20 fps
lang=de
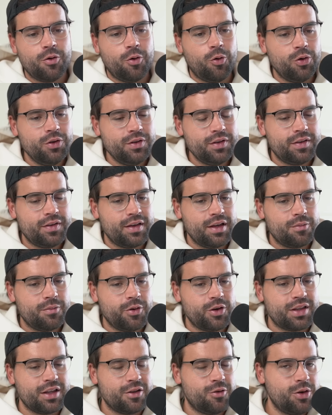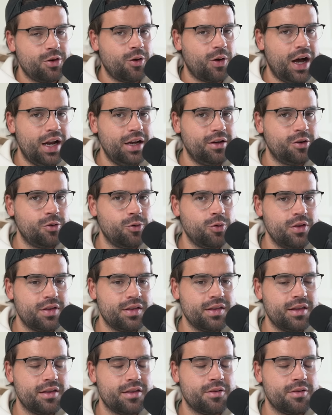Und ich möchte natürlich auch alle grüßen.